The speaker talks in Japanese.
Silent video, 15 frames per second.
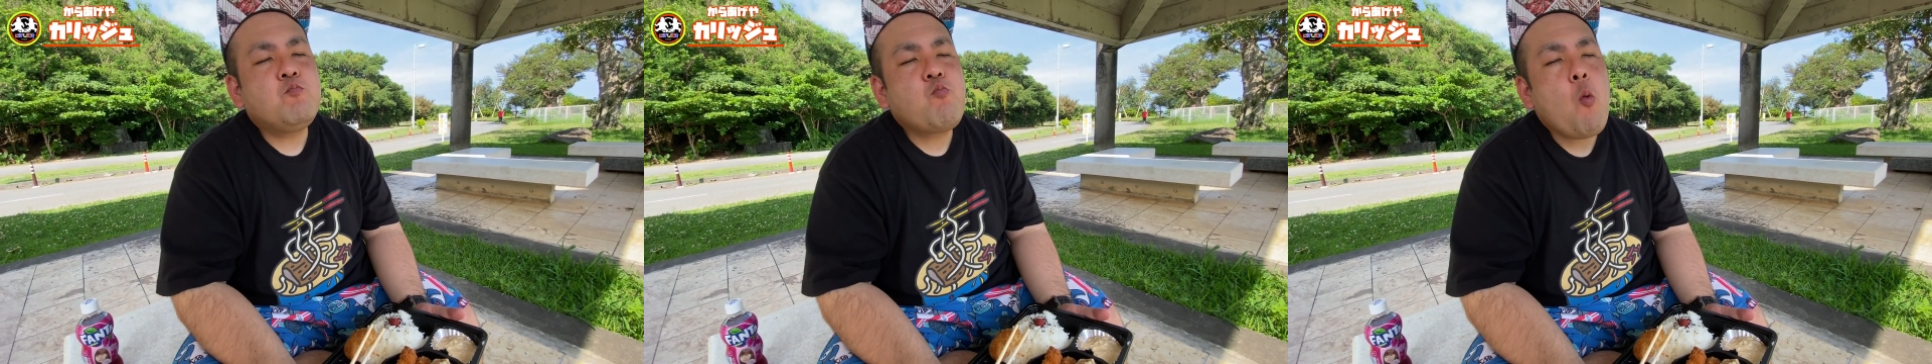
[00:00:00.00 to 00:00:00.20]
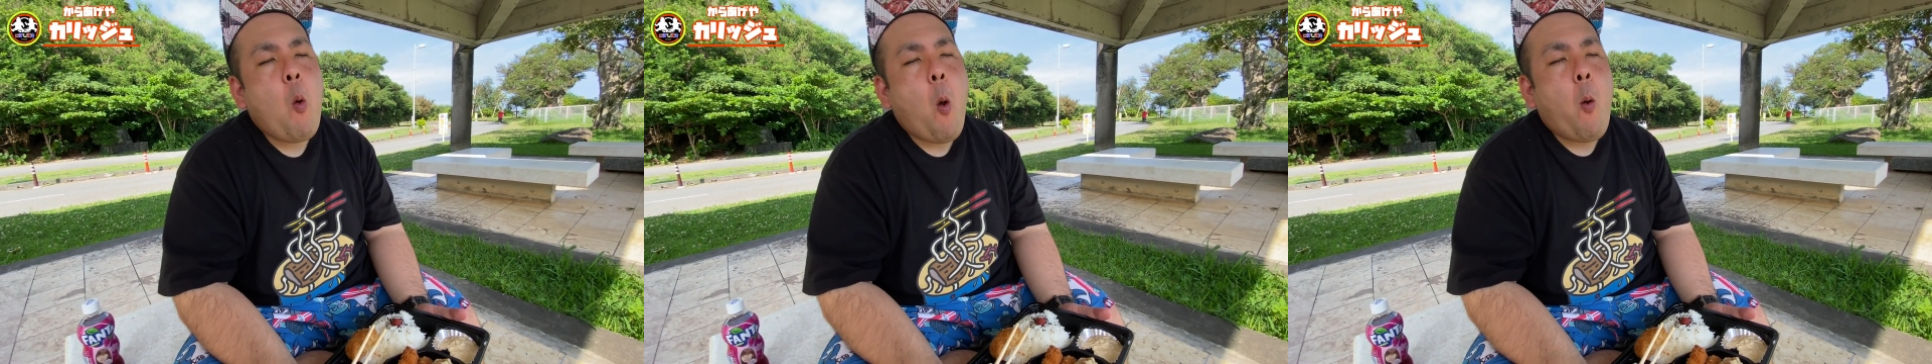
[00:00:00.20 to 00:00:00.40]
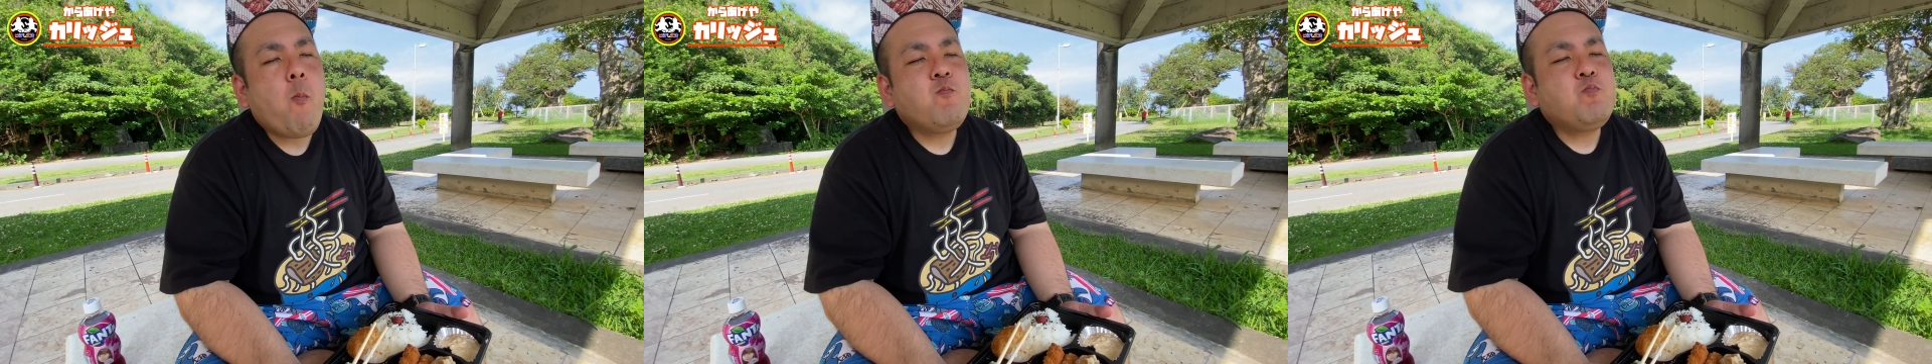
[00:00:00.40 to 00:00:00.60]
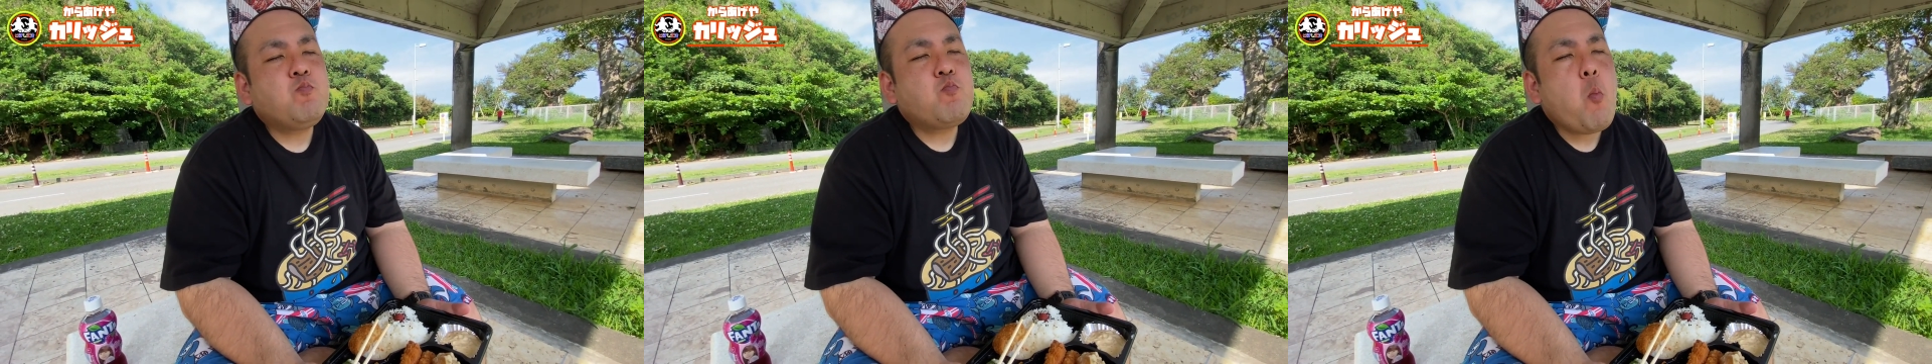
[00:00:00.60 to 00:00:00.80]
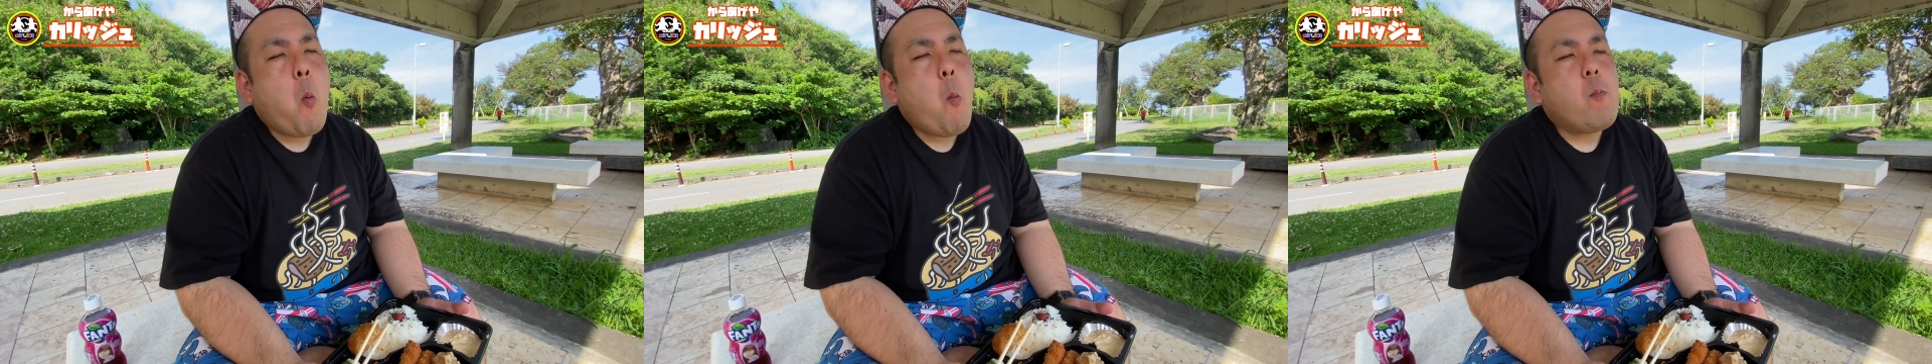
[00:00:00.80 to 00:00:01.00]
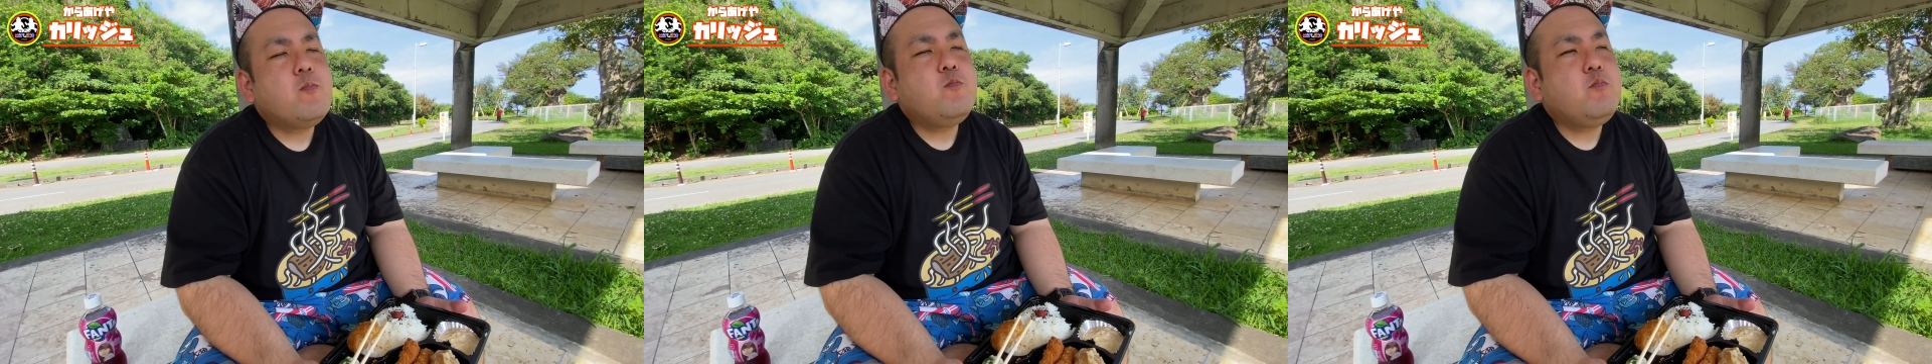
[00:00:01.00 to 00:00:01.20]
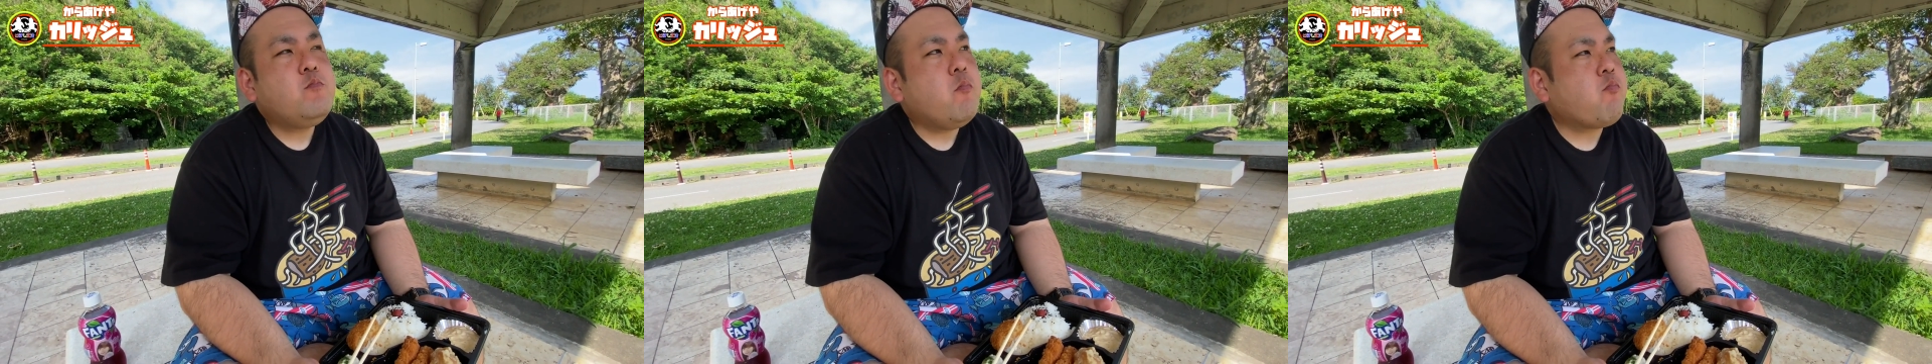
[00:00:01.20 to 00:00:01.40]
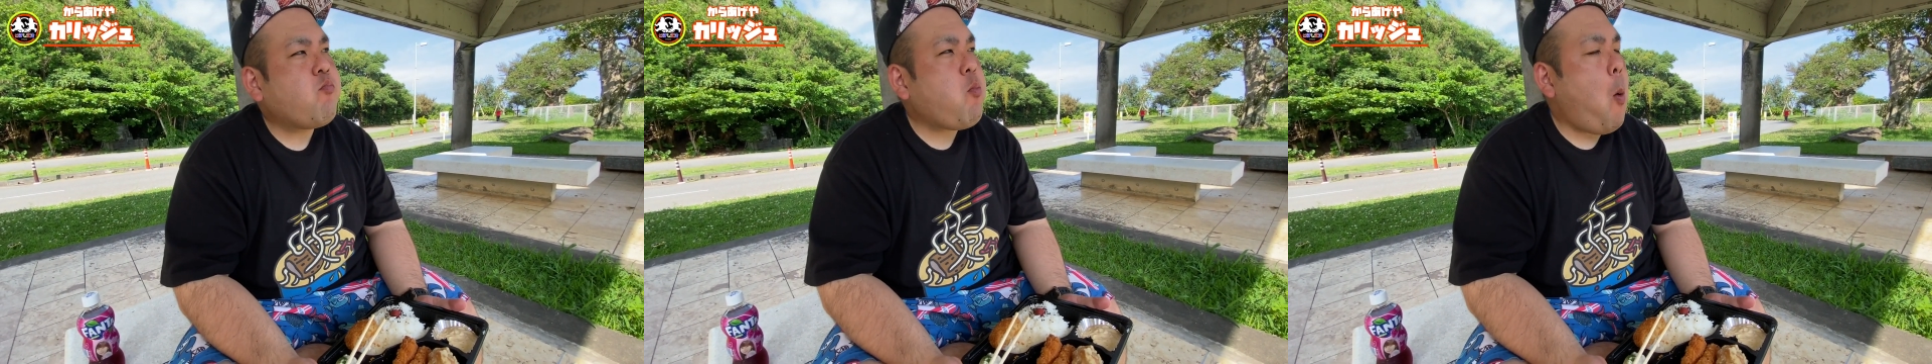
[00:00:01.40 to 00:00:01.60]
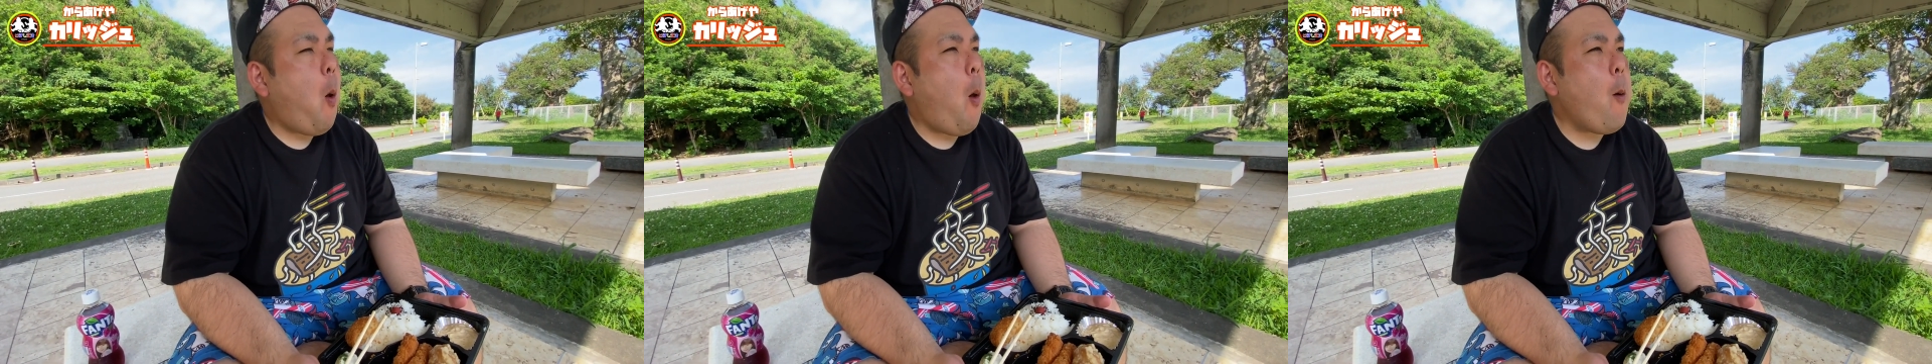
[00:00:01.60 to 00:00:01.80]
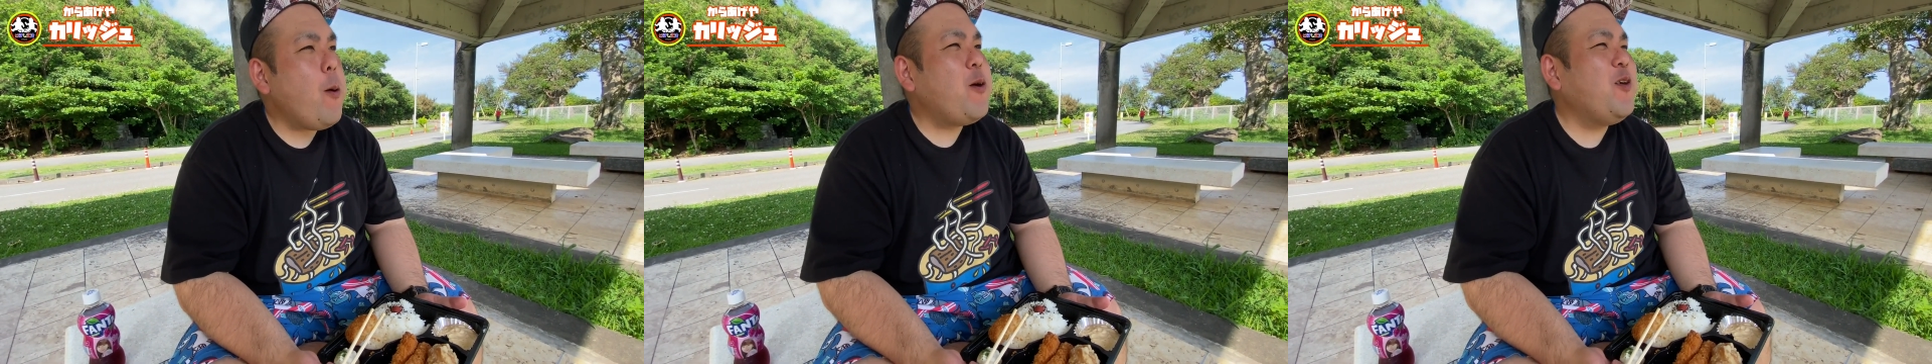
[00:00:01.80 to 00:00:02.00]
か。合わせの伝
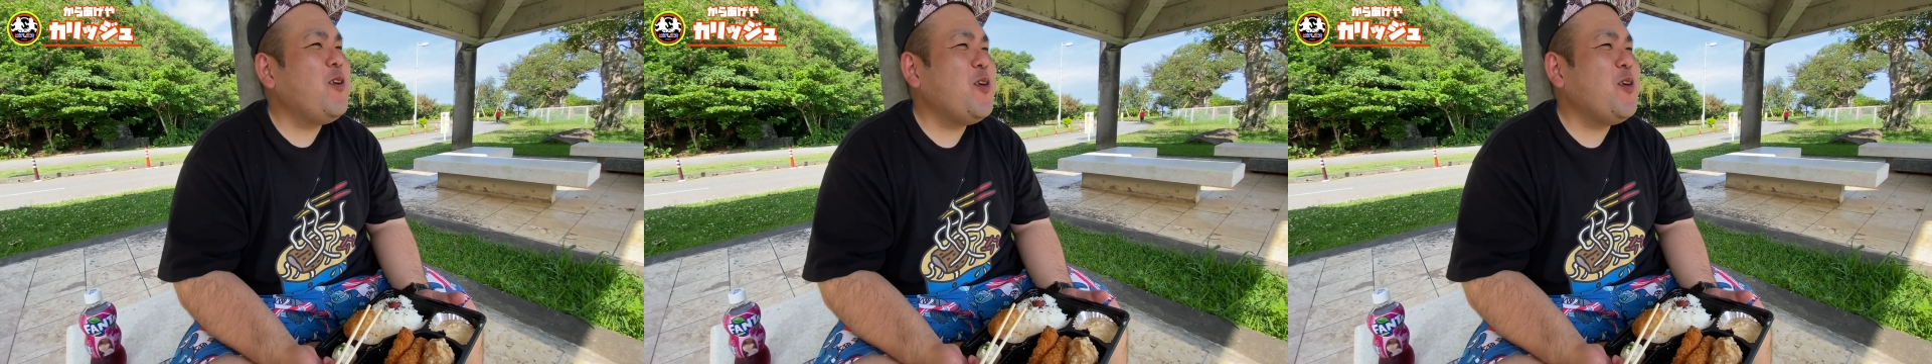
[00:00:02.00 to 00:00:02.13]
説。合